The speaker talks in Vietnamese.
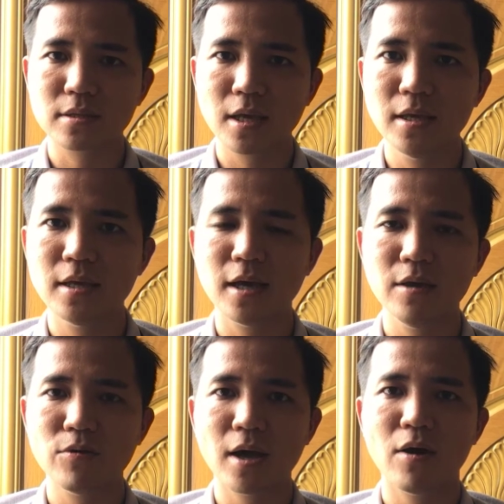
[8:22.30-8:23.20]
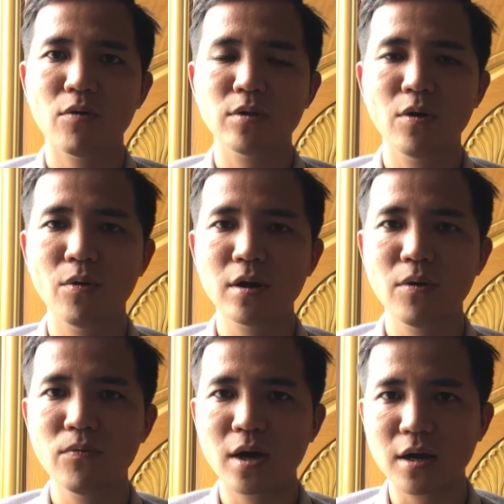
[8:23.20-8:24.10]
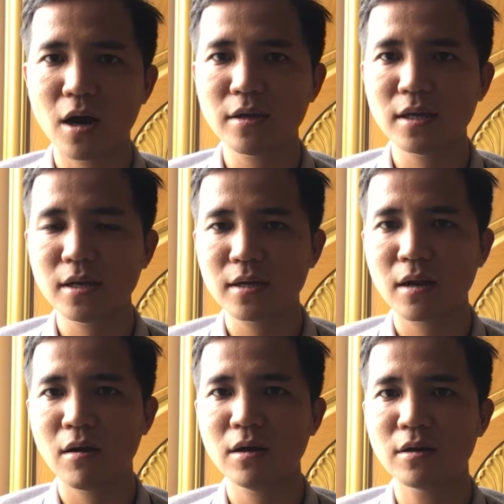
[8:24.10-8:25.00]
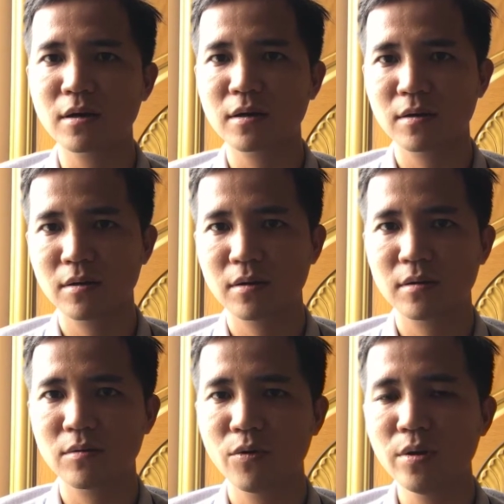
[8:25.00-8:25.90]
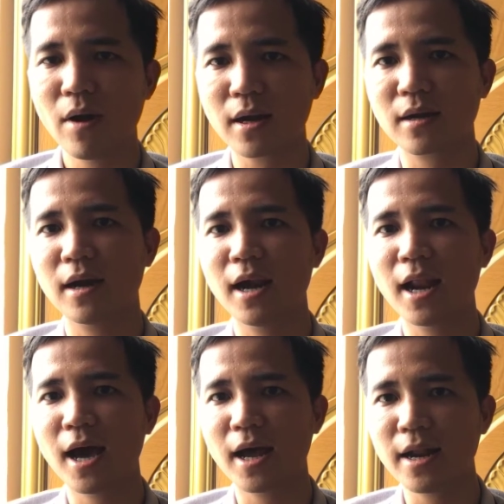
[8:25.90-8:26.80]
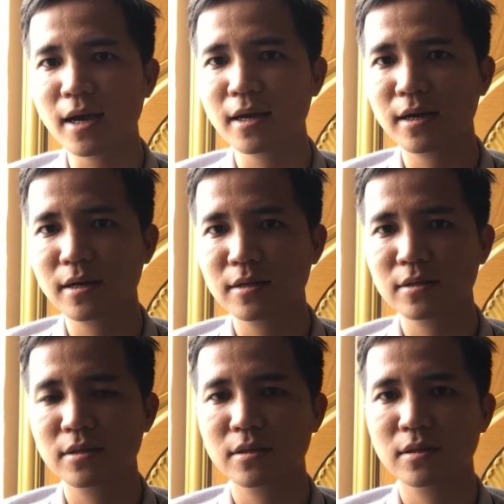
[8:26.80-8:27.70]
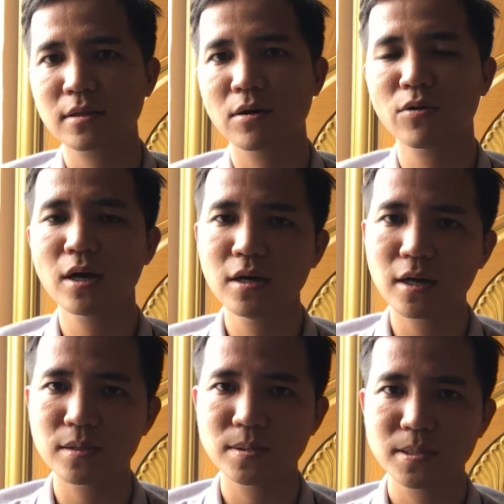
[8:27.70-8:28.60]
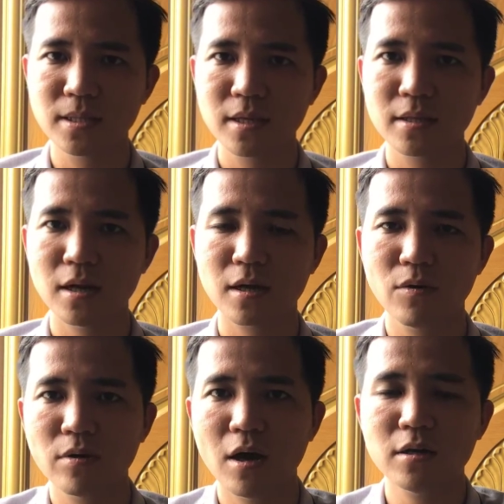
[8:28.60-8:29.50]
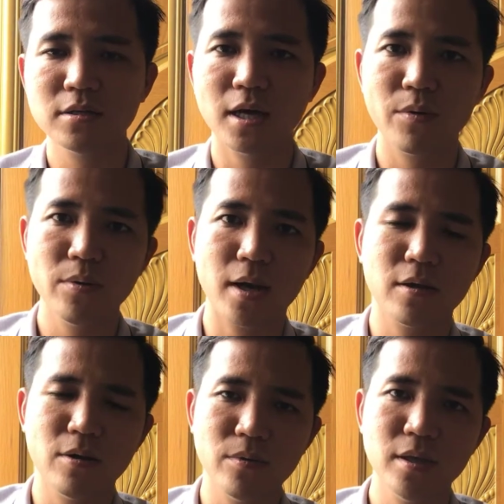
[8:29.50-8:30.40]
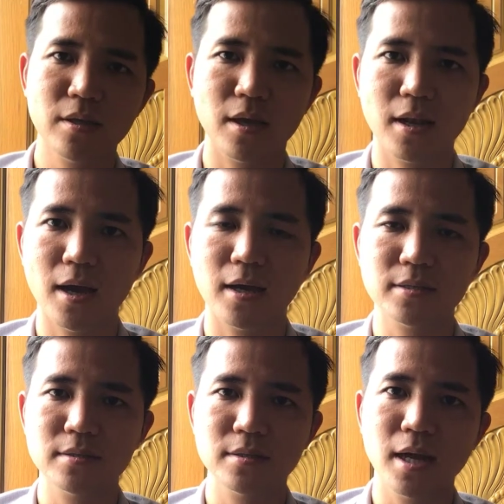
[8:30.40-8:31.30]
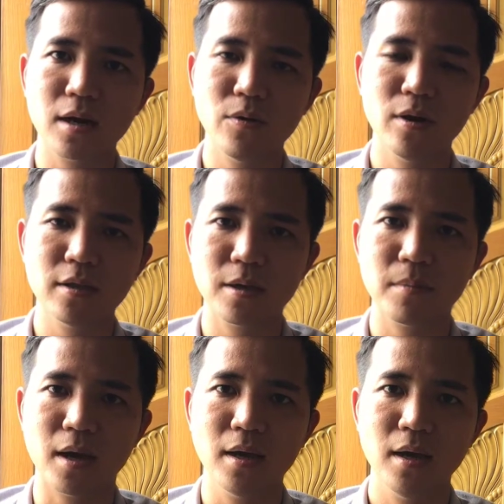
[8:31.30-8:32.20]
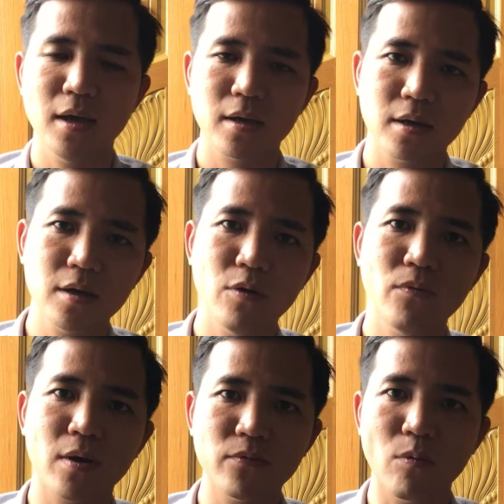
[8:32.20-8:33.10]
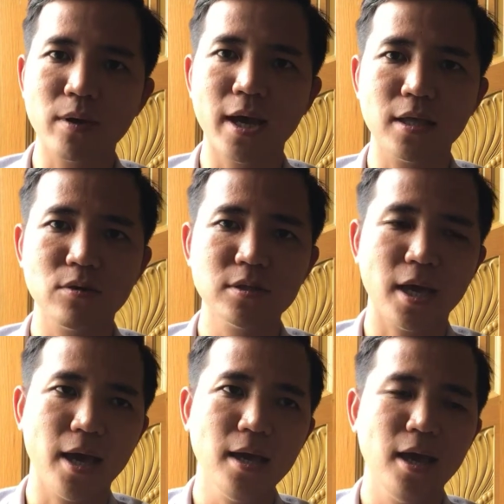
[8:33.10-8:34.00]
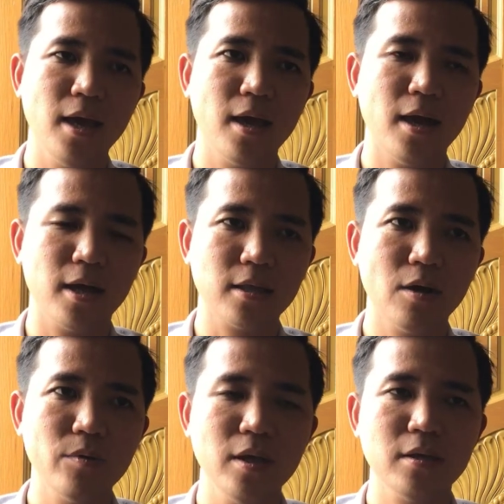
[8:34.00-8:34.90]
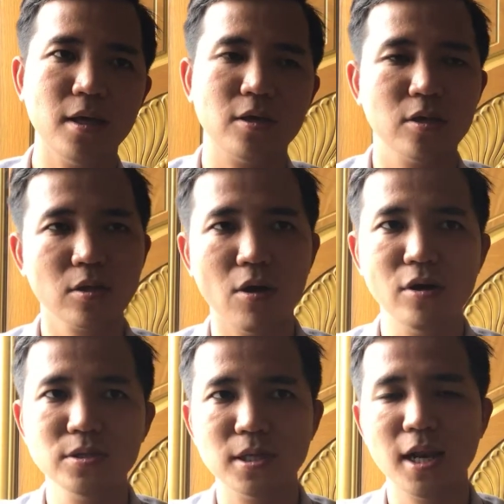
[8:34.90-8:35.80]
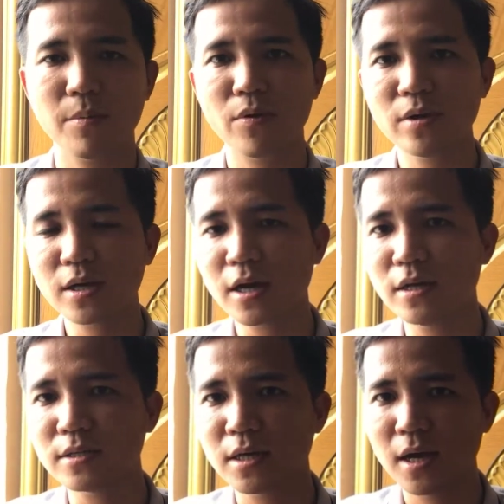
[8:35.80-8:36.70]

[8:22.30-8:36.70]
thì cái yêu cầu dù cái khu vực đó nhá, nó được quy hoạch là đất thổ cư rồi tức là khu đó nó sẽ quy hoạch cho quý anh chị là đất lúa đó nhưng mà cái khu vực vùng này tôi sẽ à, cho quý anh chị chuyển thổ để làm khu dân cư